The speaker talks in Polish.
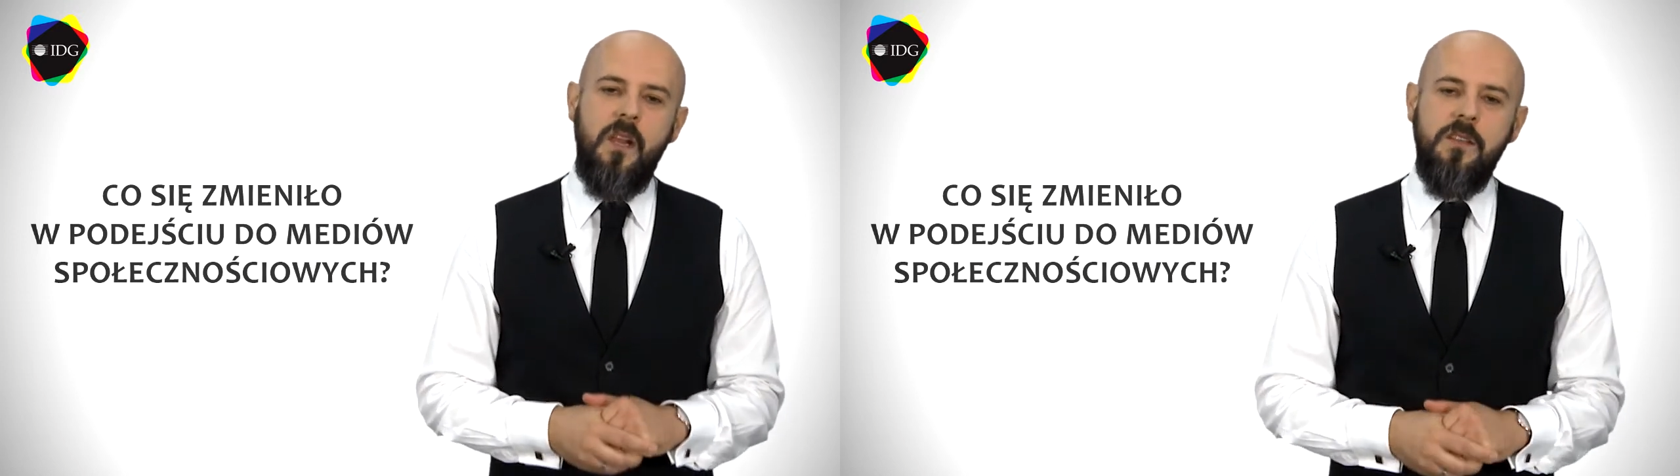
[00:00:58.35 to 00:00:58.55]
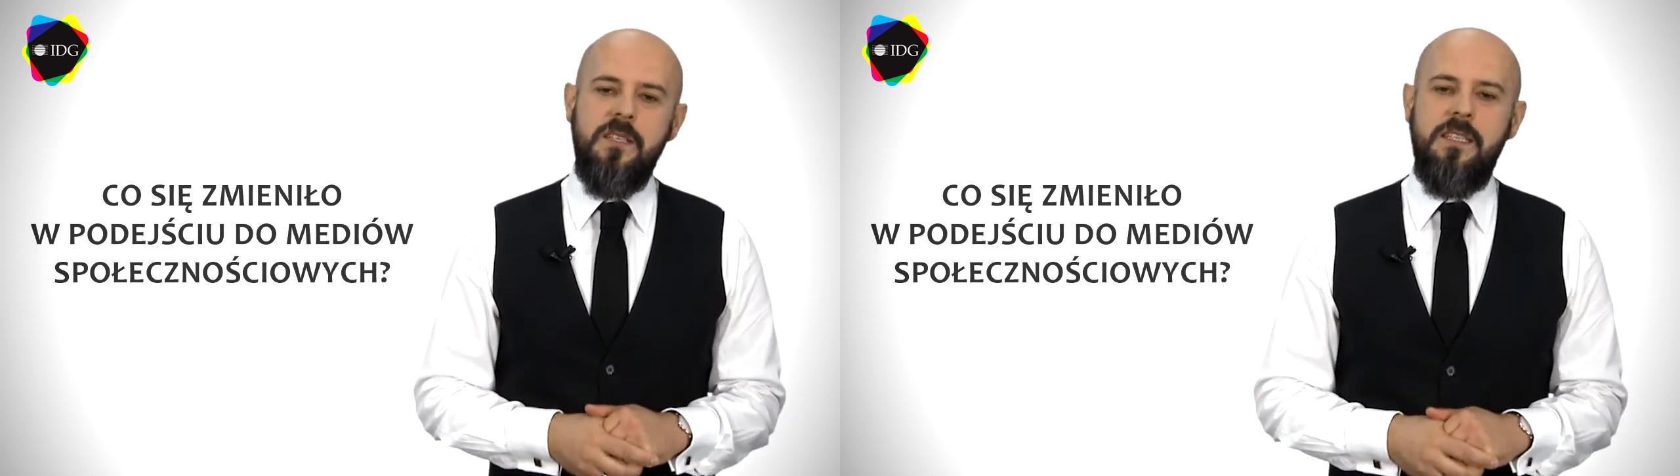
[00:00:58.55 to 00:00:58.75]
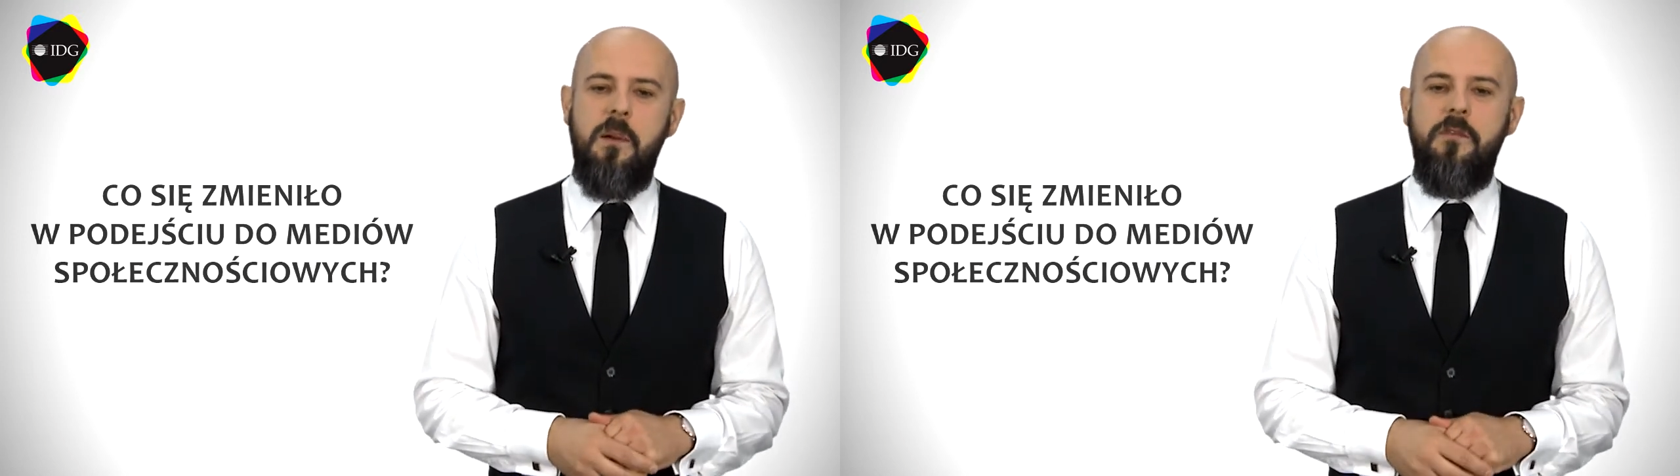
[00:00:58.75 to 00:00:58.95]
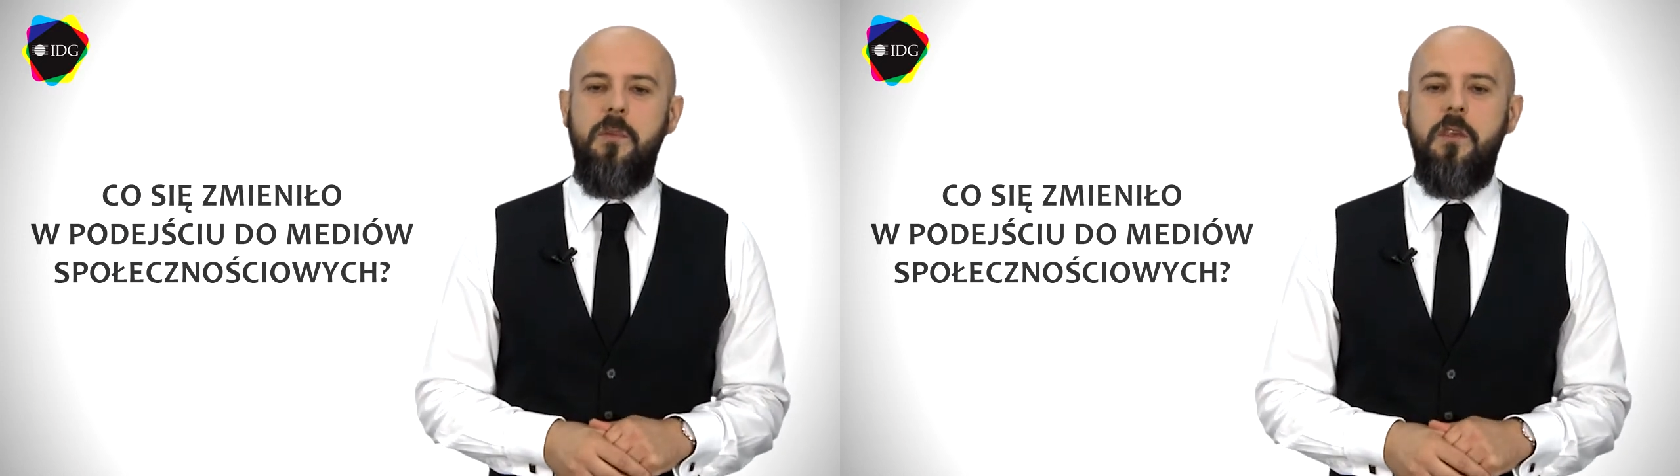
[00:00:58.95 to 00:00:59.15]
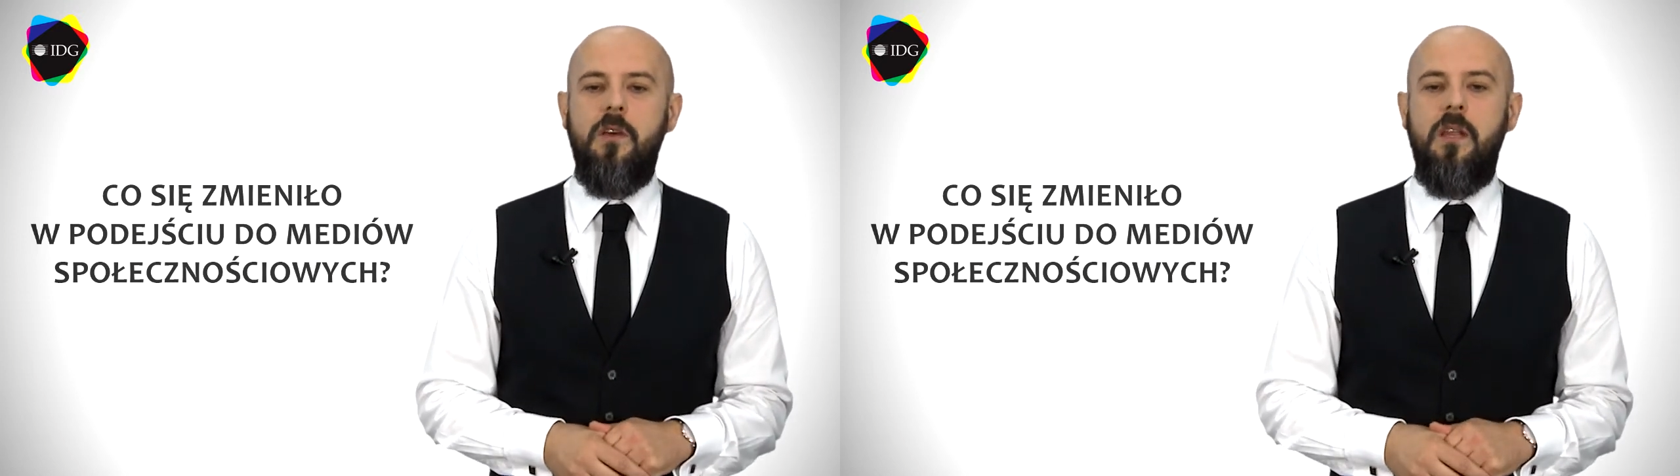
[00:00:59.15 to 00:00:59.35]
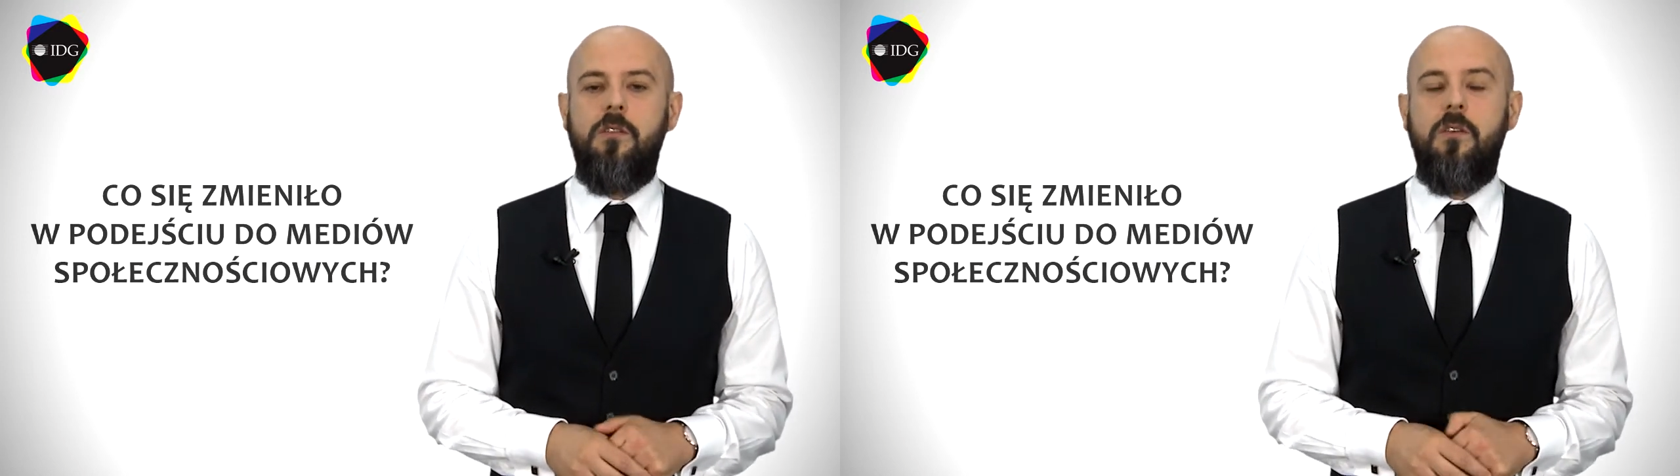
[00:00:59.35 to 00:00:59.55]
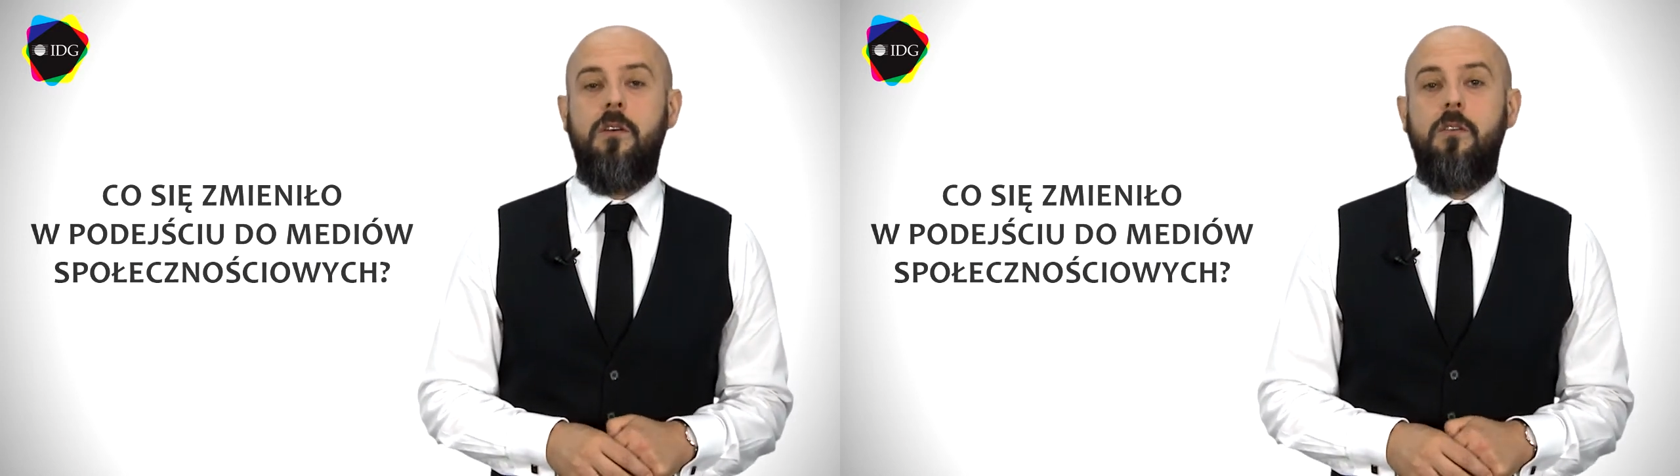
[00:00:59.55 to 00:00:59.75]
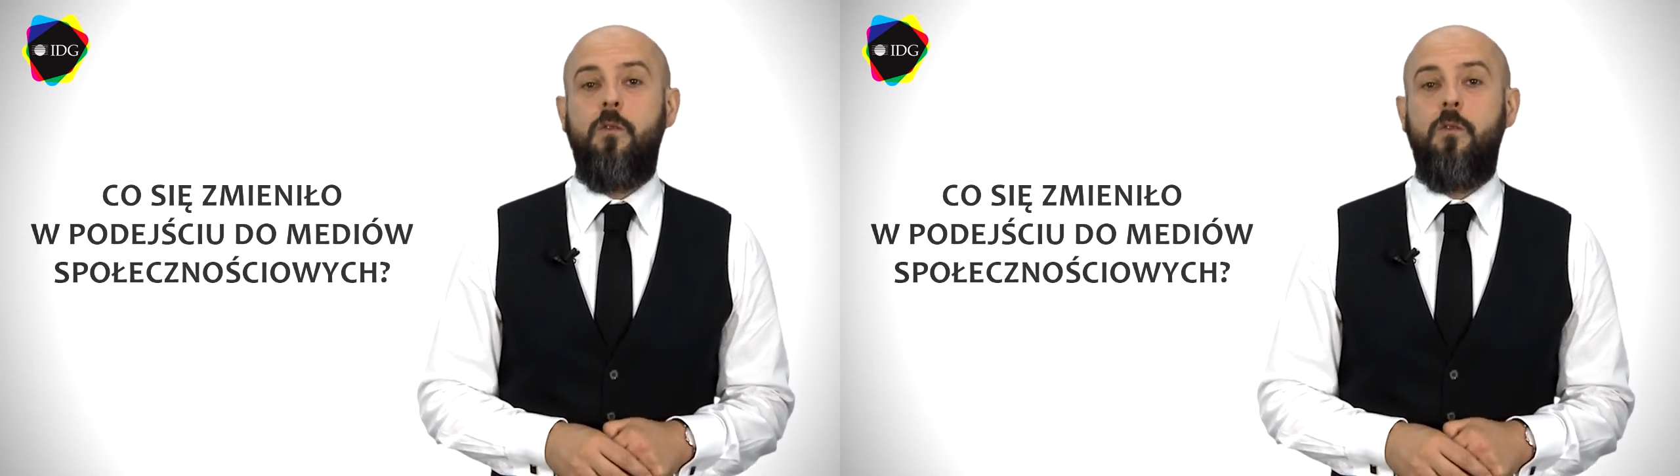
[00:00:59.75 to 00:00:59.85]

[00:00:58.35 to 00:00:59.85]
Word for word: została wymieniona, to